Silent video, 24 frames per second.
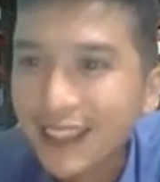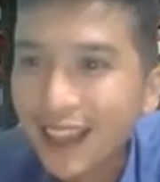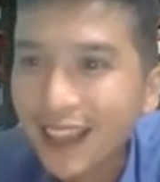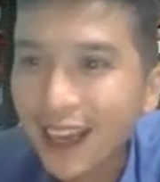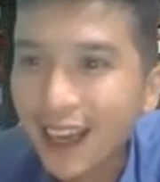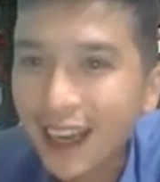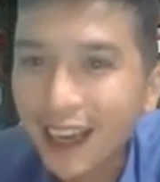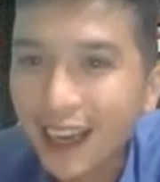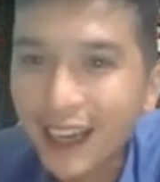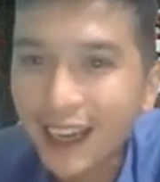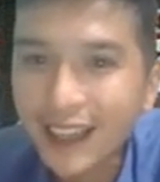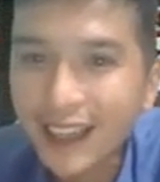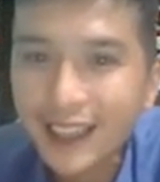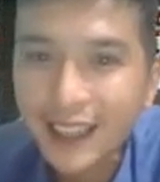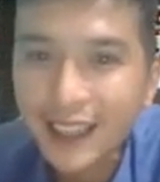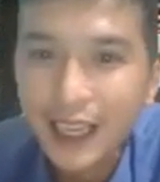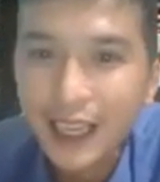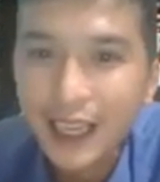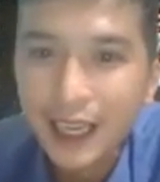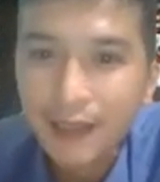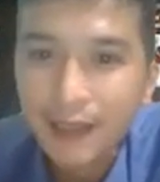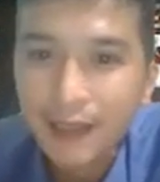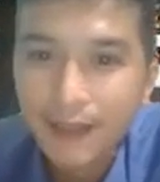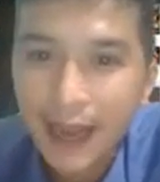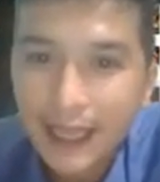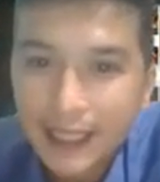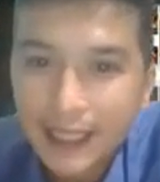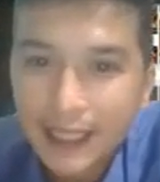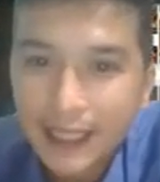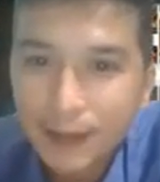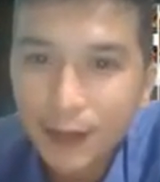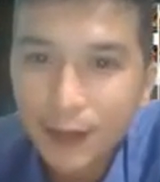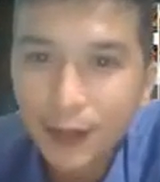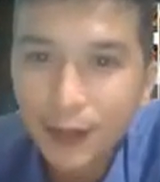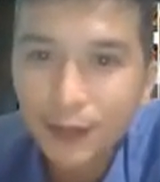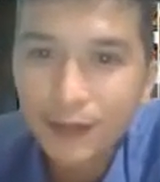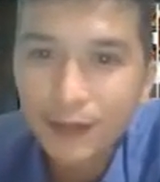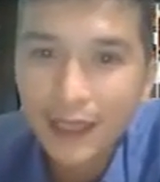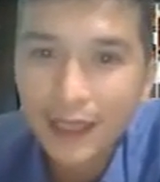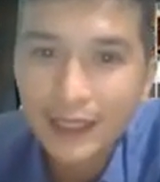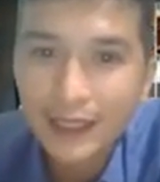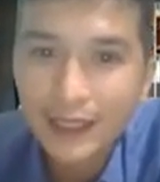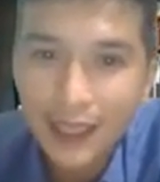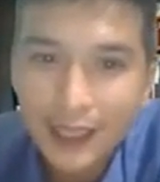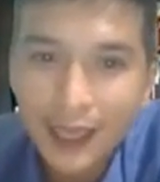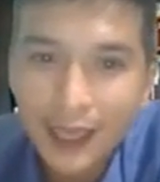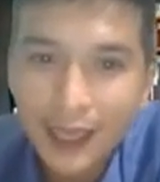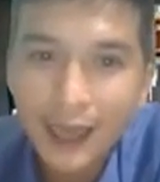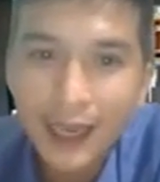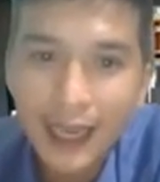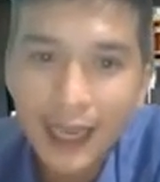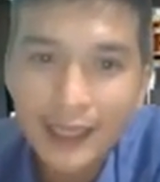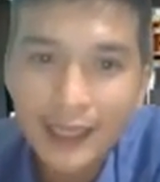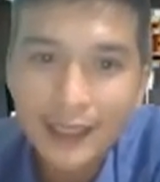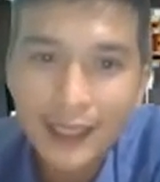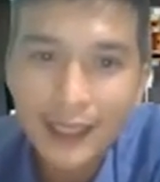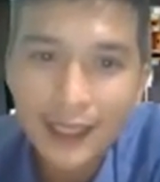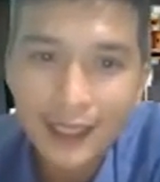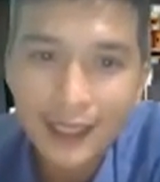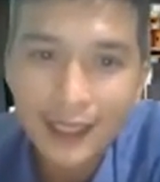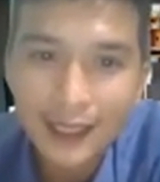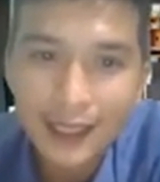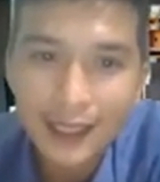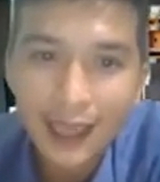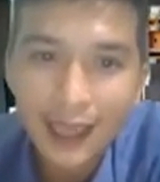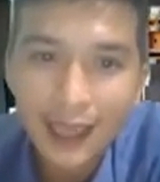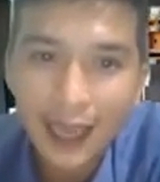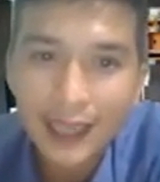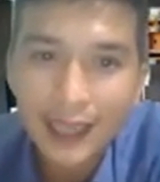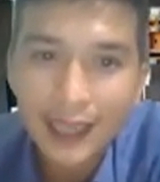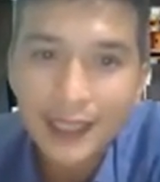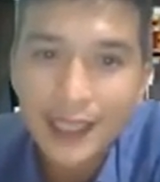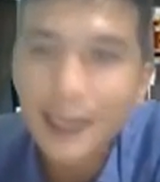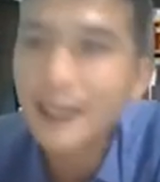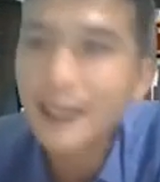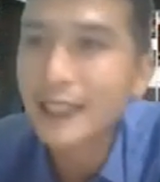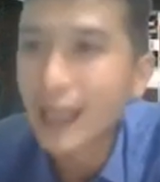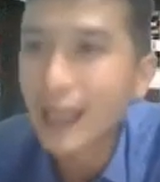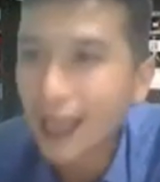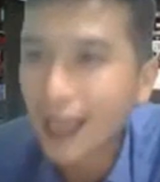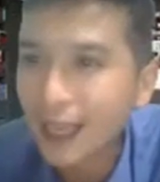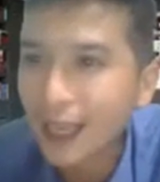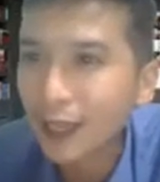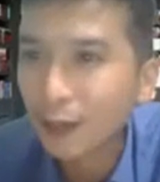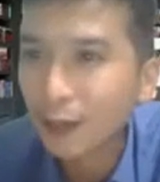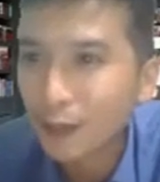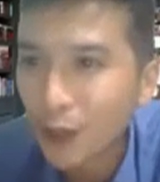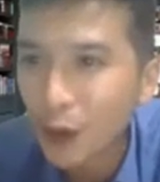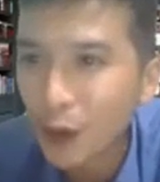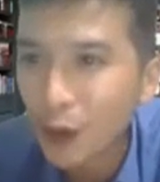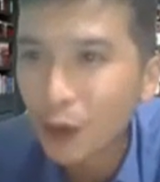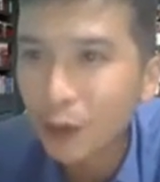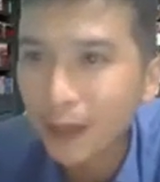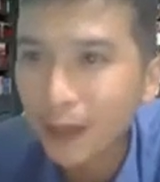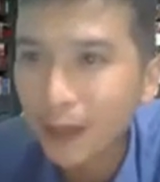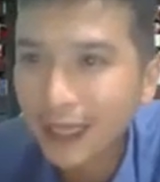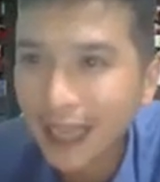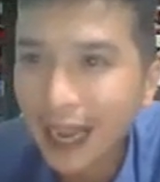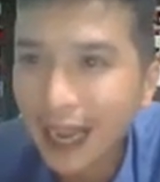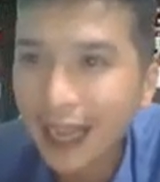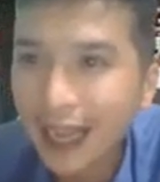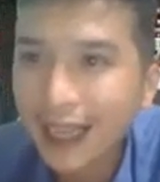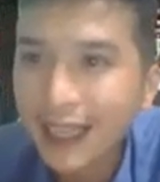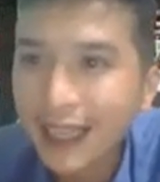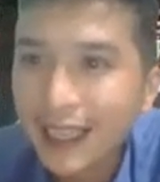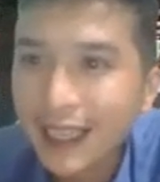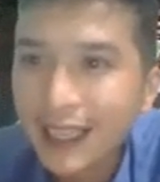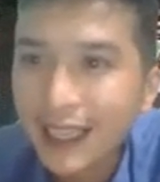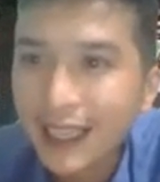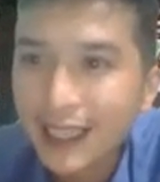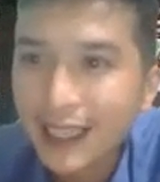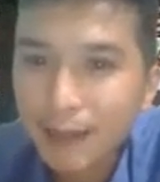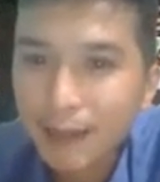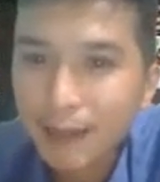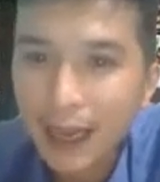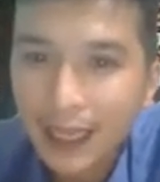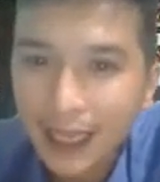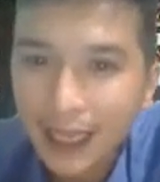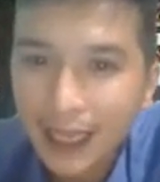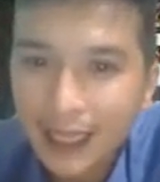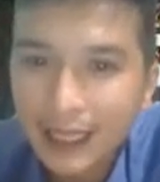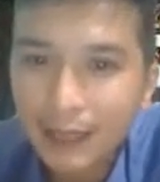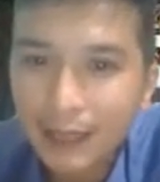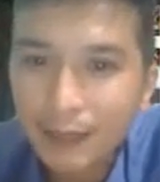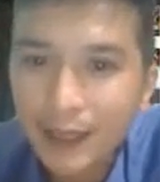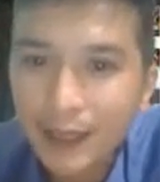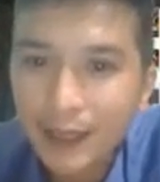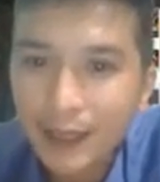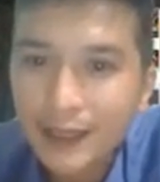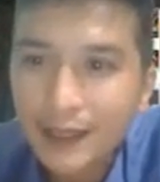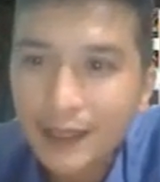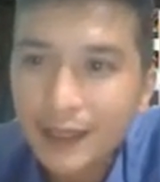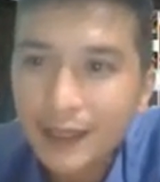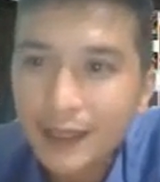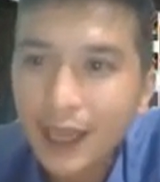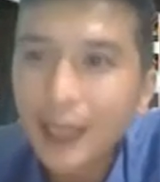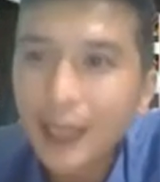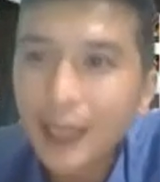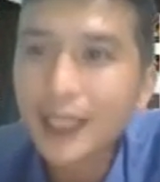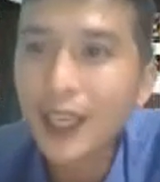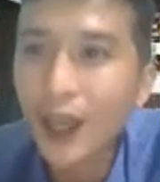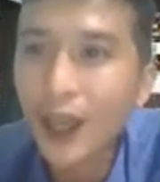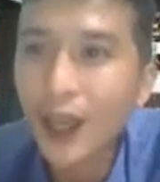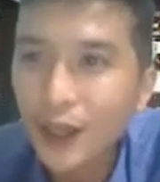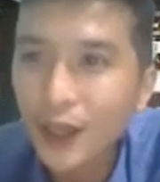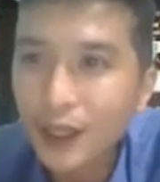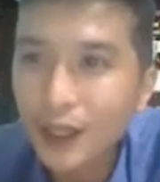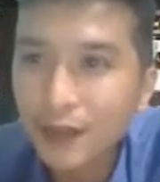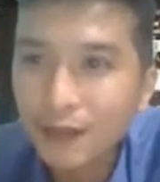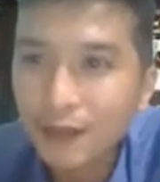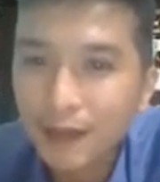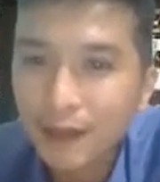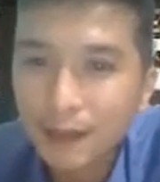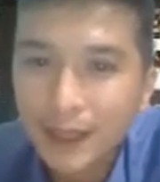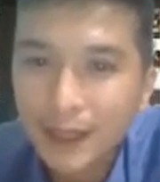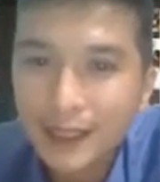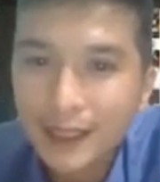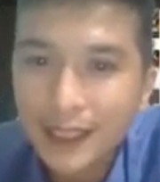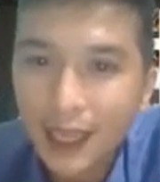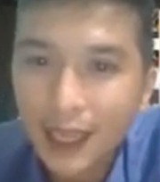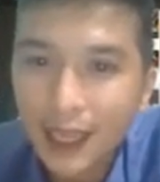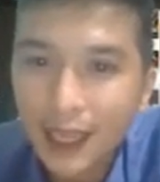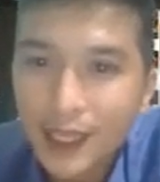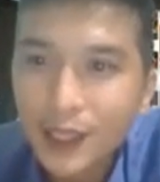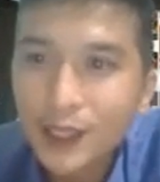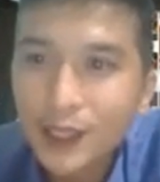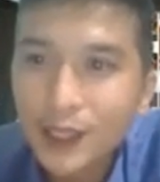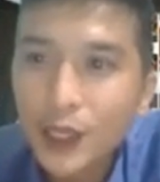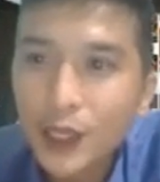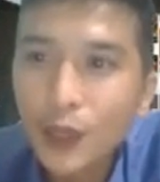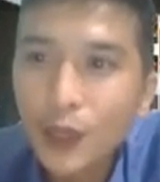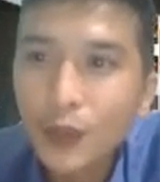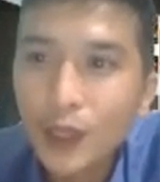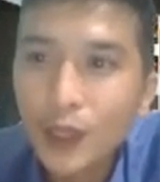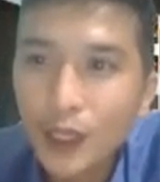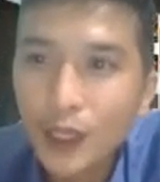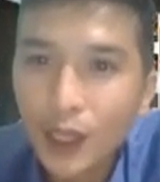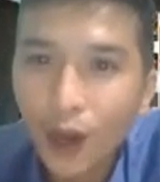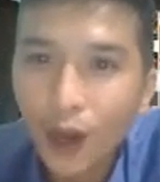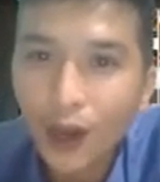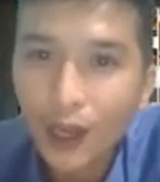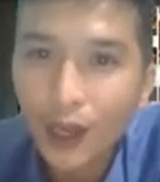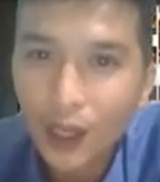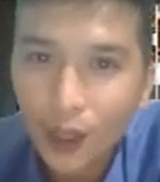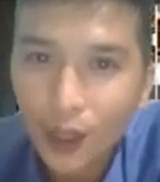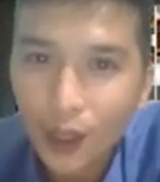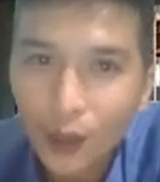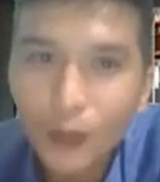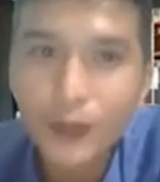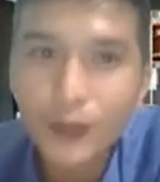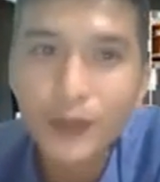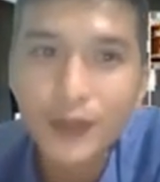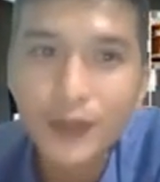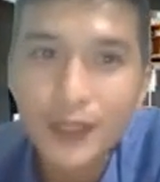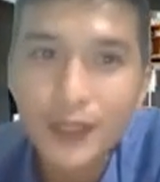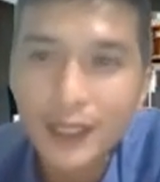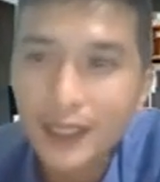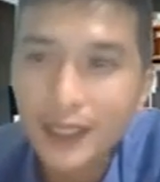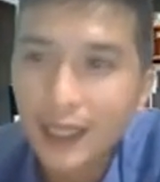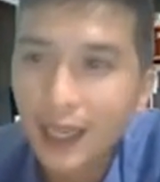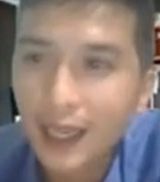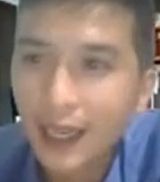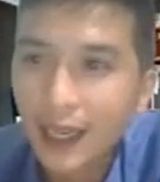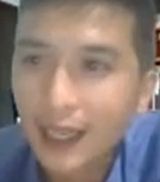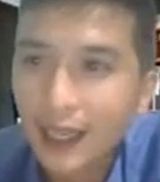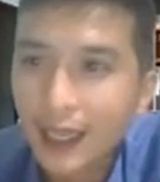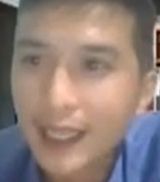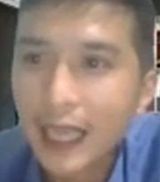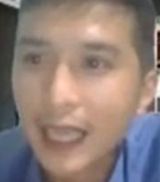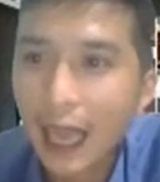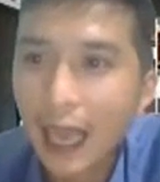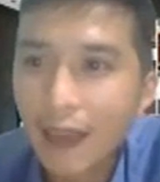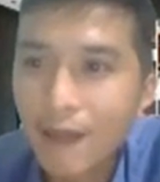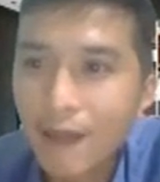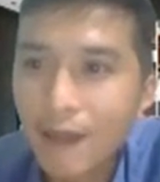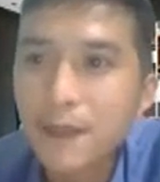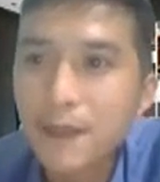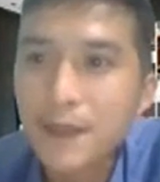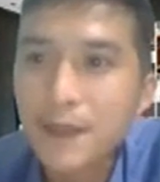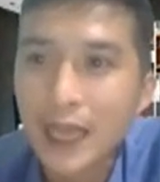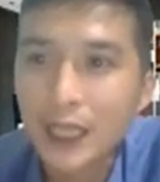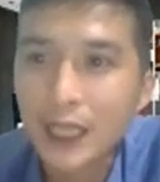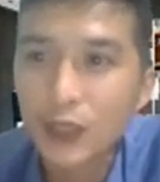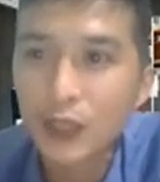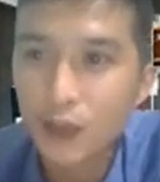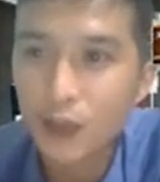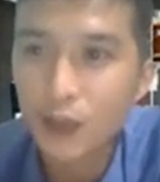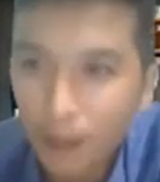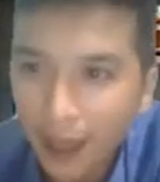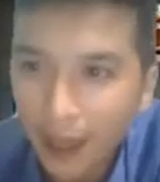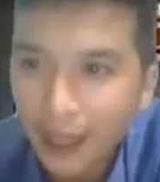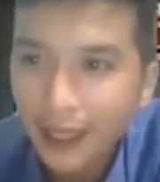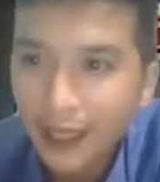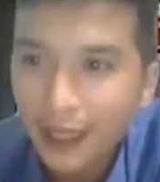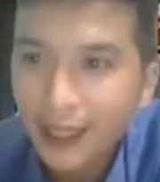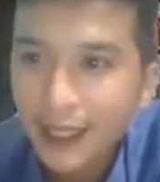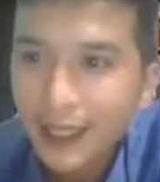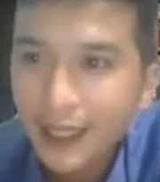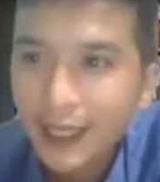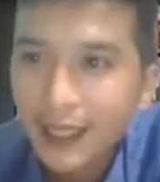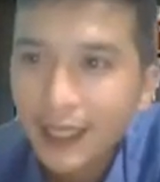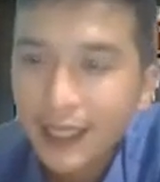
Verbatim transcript: Đó, và anh chị biết không, và chỉ cần anh chị là gì? Hãy chia sẻ cái lòng tốt của mình ra bằng cách là mình kết nối và mình chỉ cho nhiều người họ hiểu à, cái giải pháp nhà tiêu dùng này,